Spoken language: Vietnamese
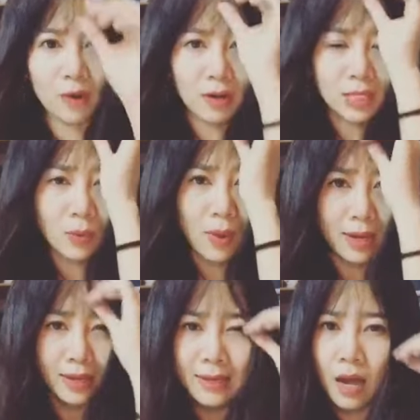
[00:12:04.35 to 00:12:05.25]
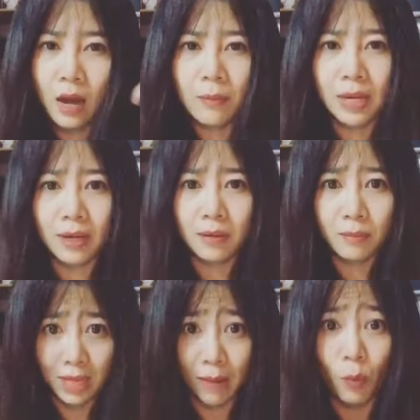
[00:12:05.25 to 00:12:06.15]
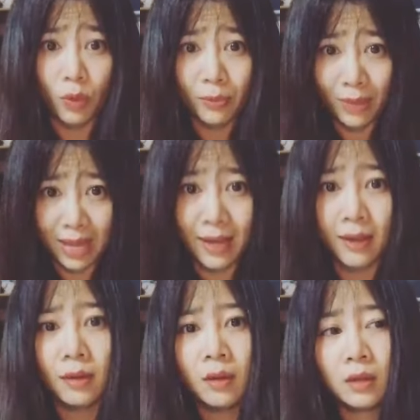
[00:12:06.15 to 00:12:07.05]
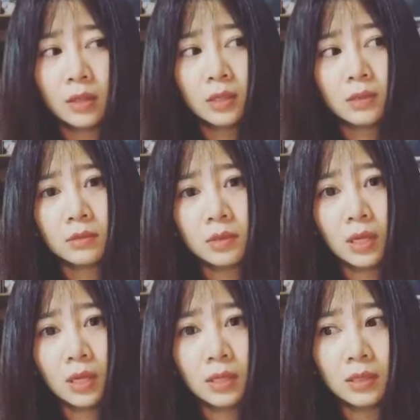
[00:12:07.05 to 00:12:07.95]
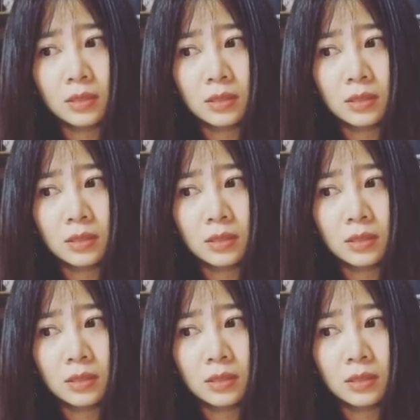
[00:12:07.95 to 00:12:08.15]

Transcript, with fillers: ở trong hoàn cảnh đó mình mình là một người mẹ thì